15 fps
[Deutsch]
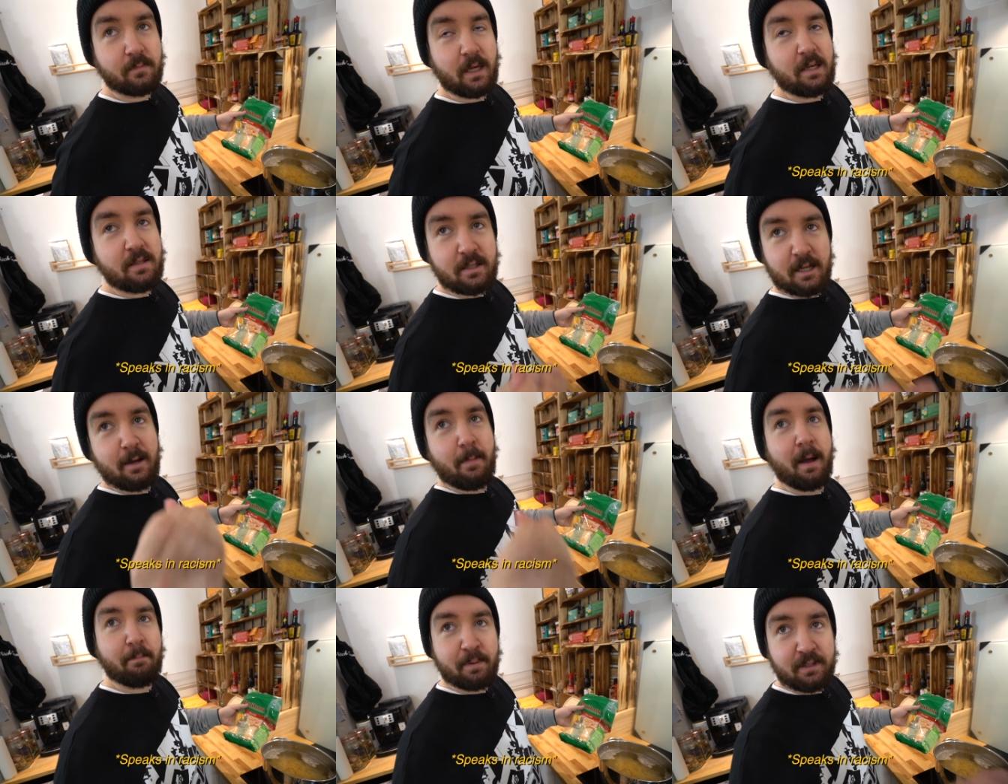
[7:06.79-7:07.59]
Isere
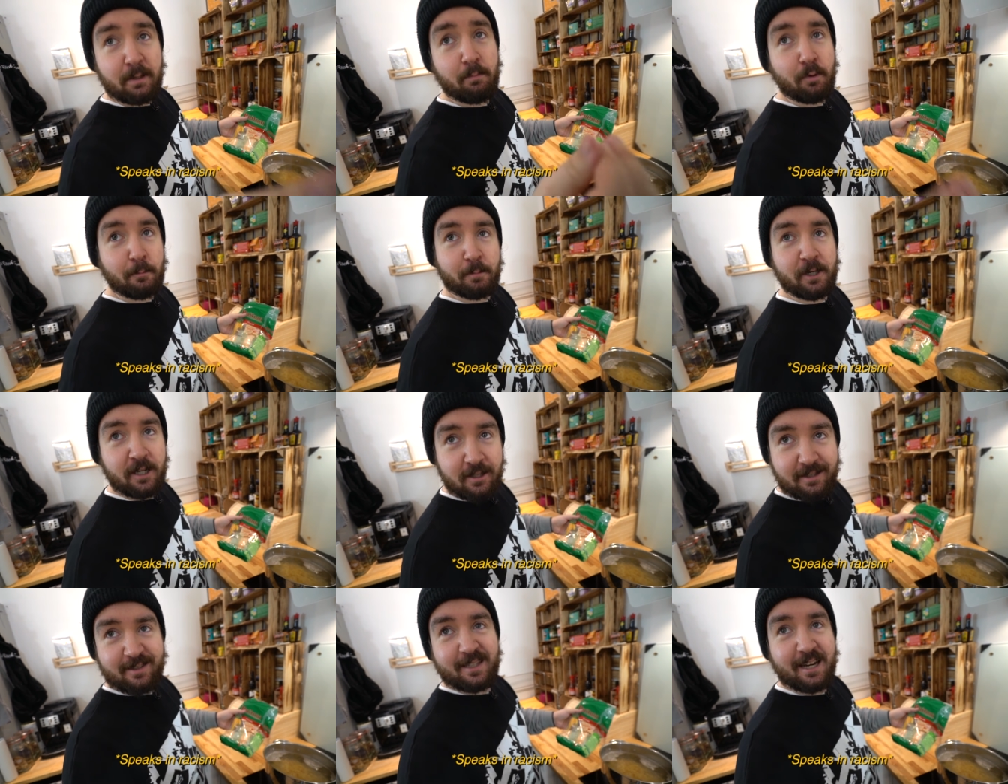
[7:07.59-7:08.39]
bapperi
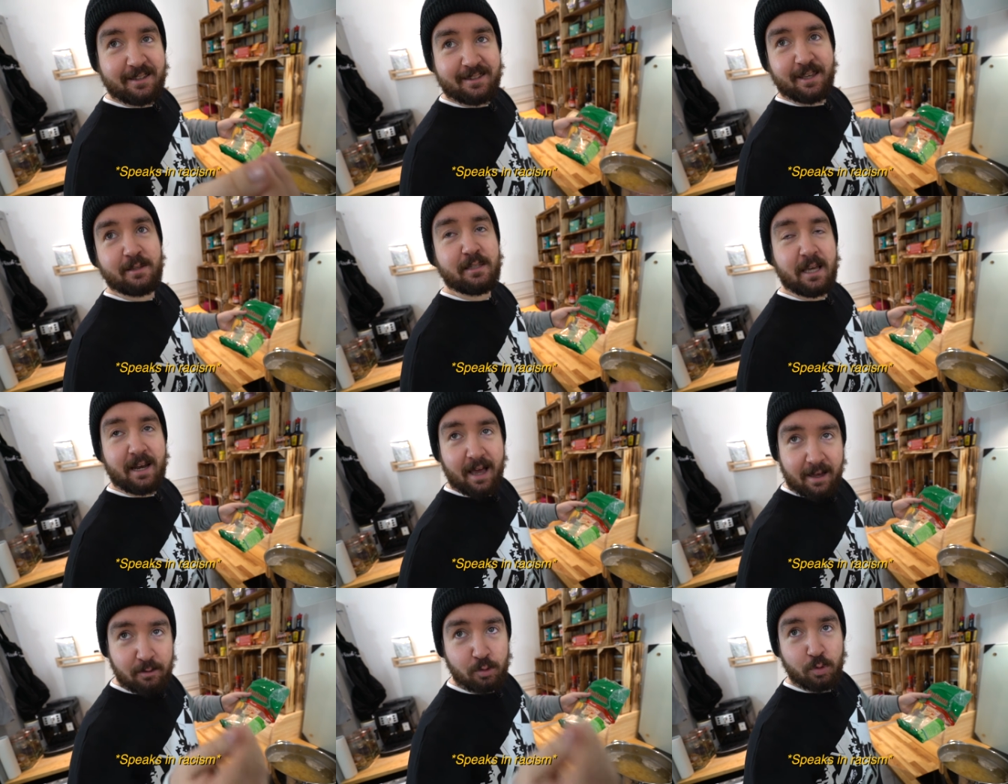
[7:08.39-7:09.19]
buperi, straziate
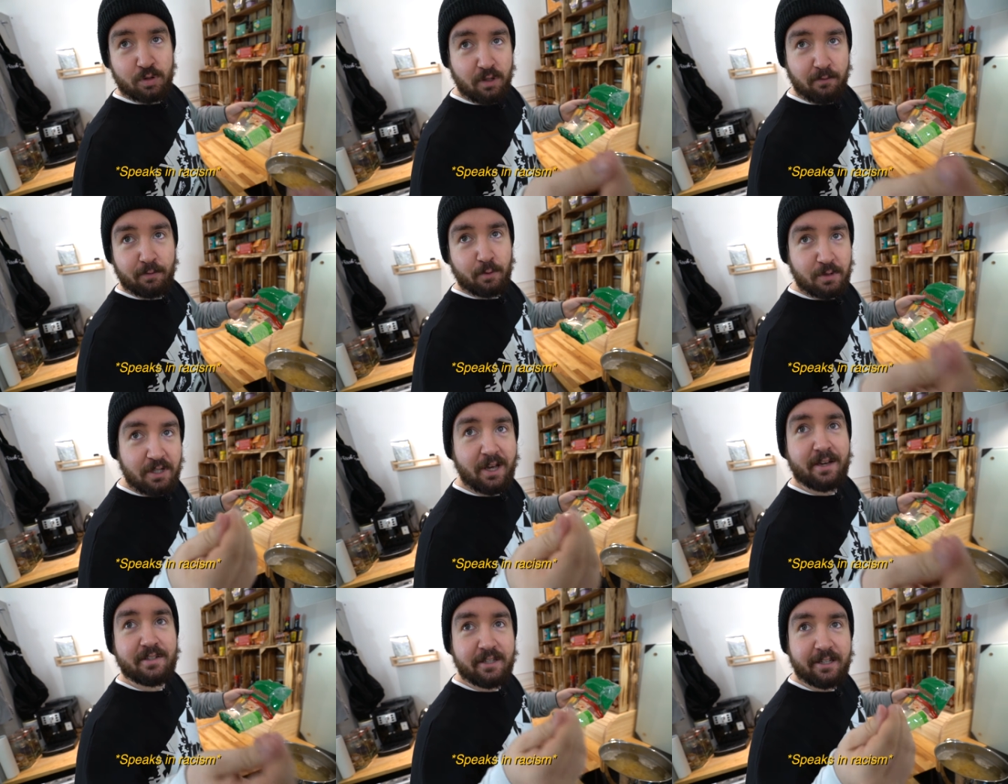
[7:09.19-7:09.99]
la, e tussi
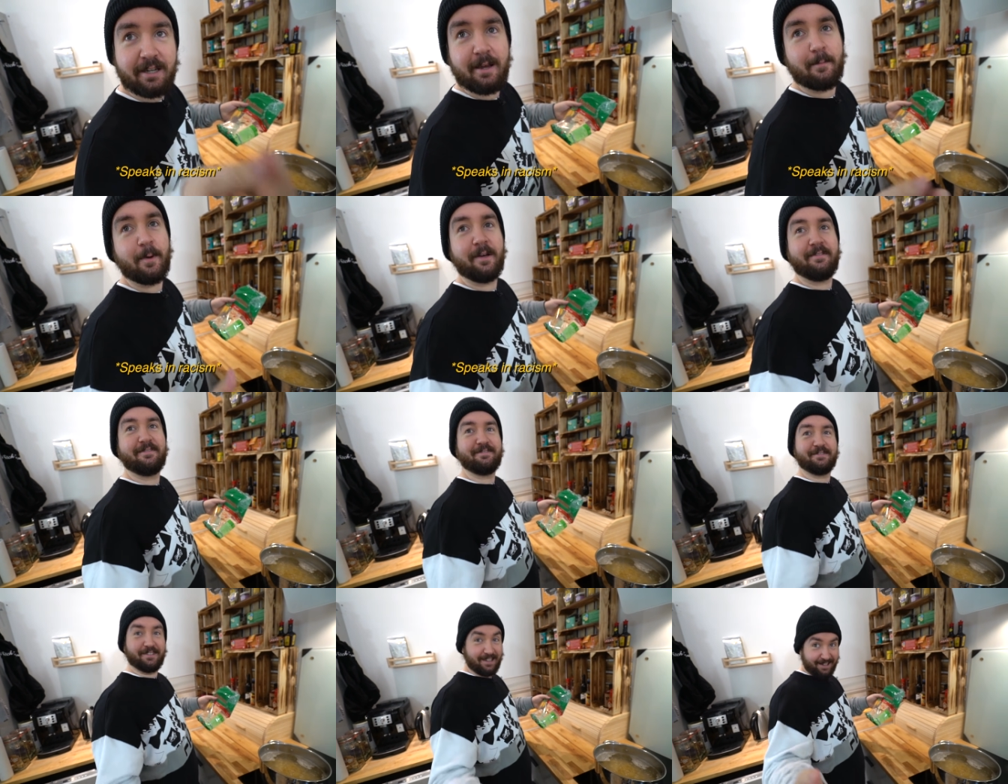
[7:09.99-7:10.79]
frussi, ice cream.
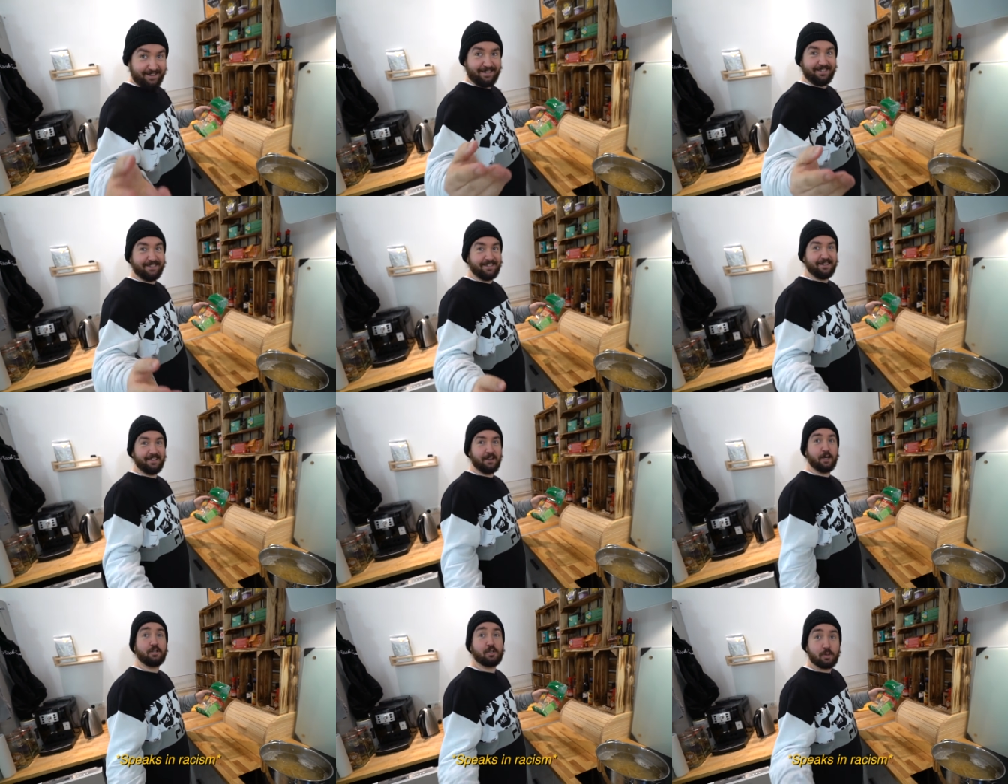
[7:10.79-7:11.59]
Hä?
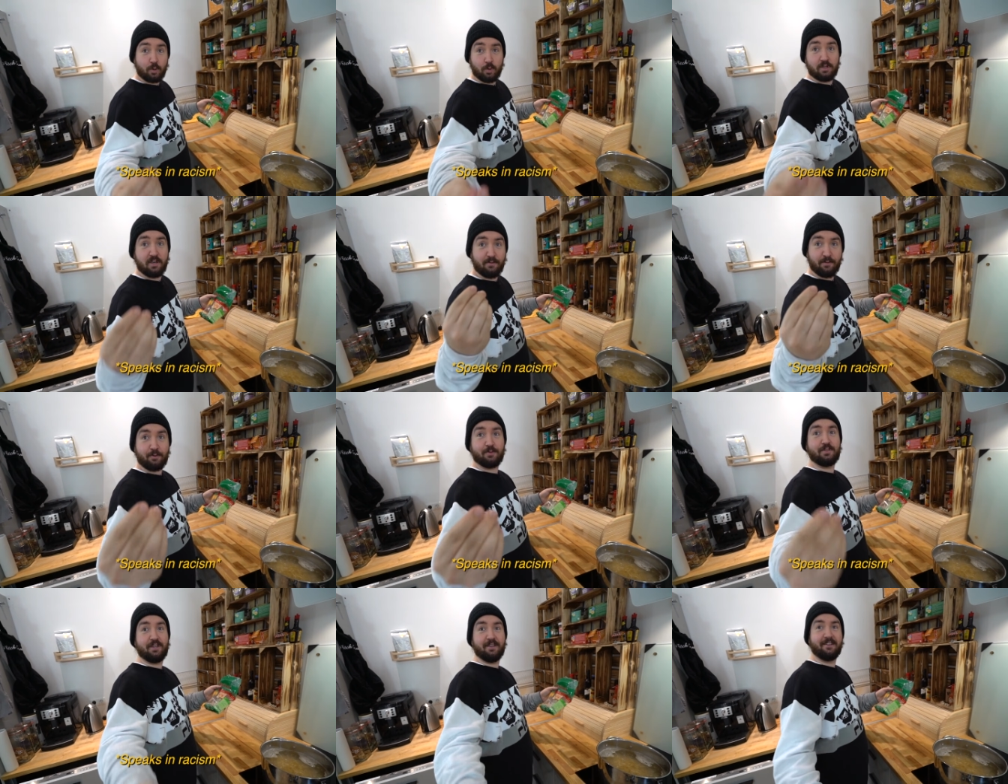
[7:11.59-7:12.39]
Eh? Ist e tussi
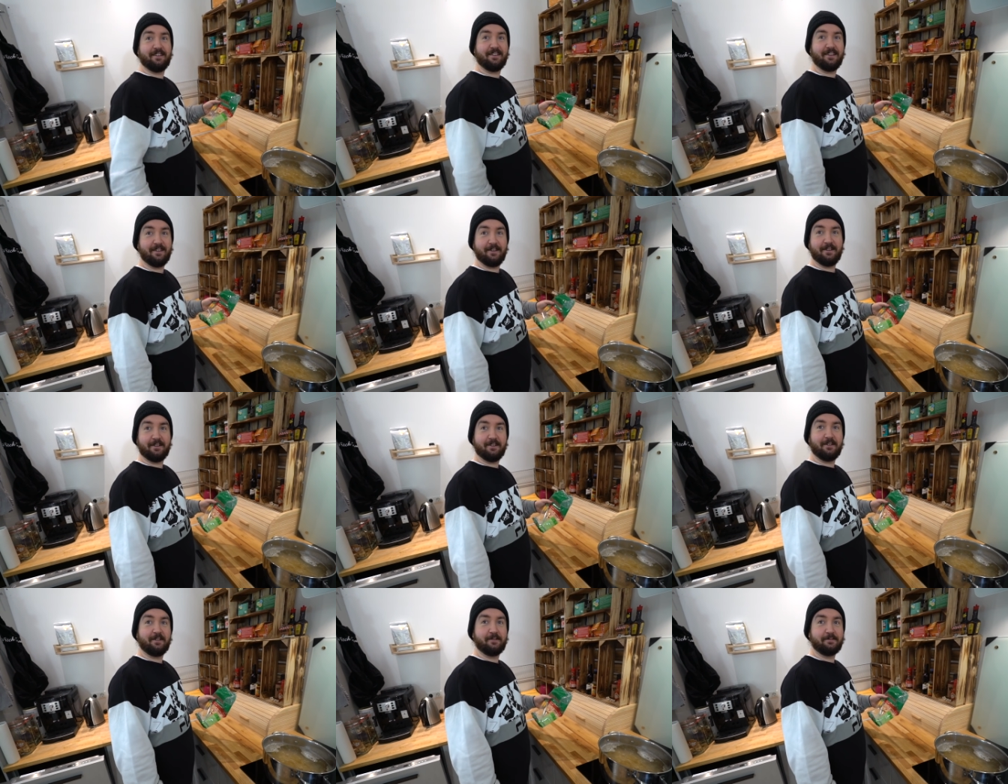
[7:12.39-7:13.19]
frussi.
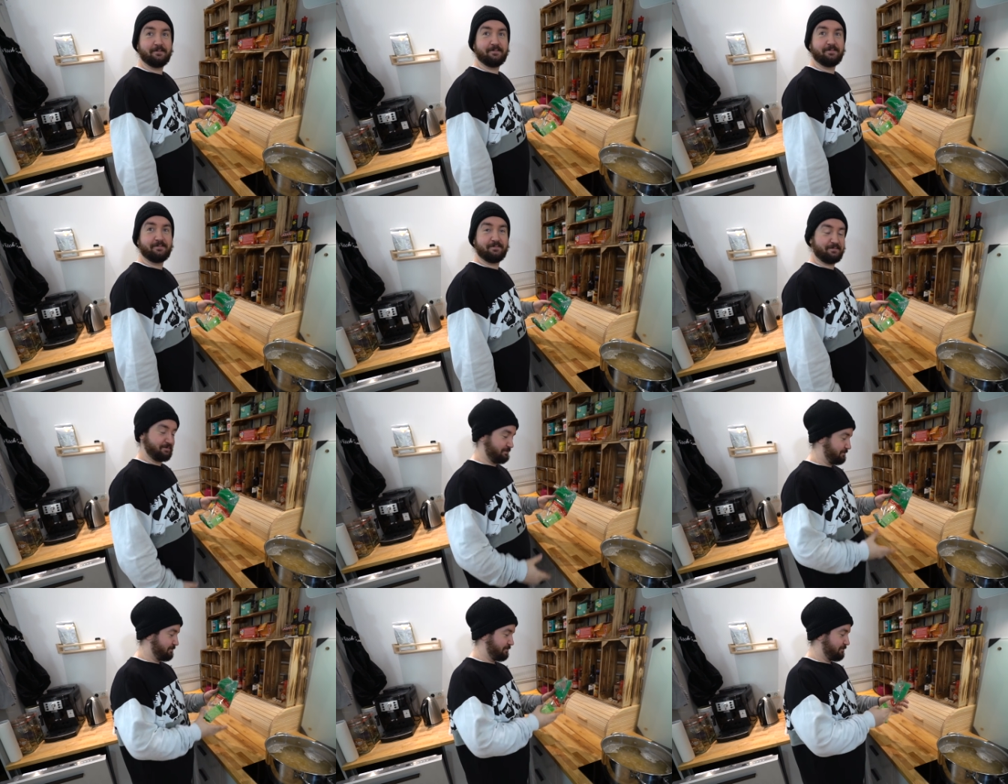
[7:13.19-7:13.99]

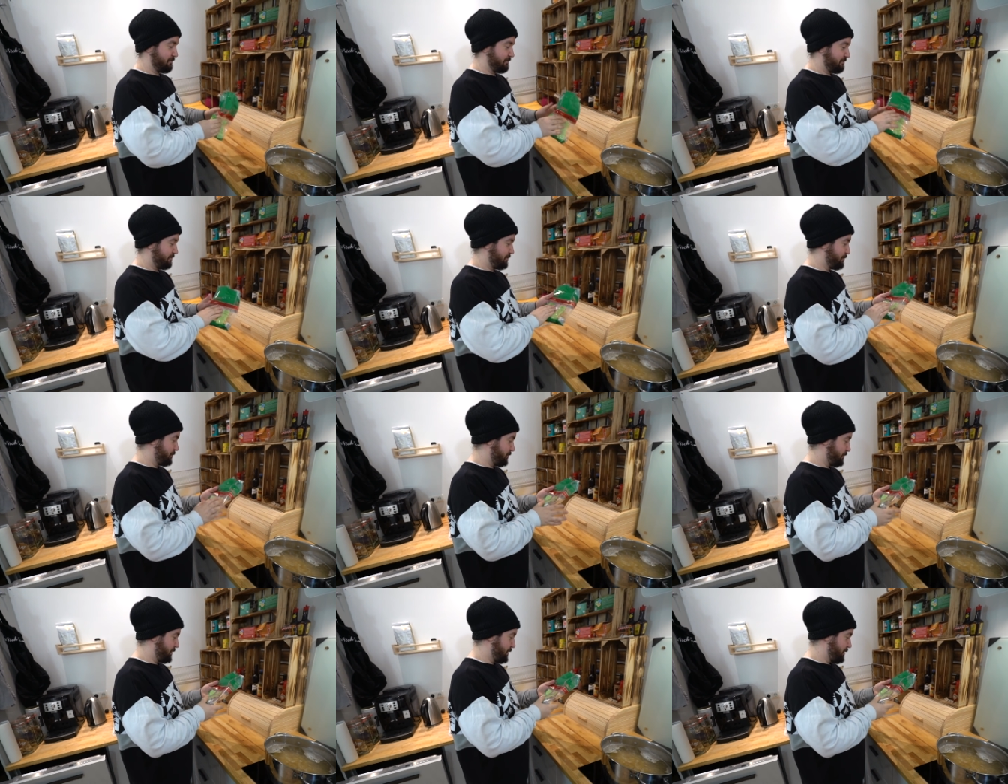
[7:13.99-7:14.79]
Okay, Daily
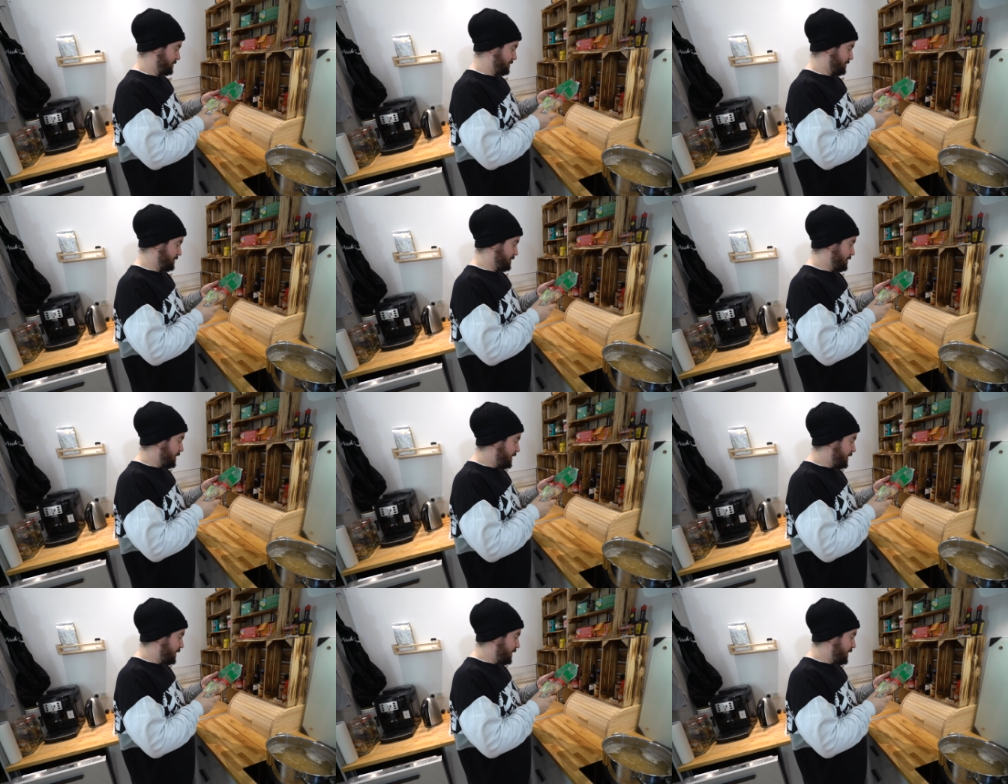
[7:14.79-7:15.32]
Racism hätten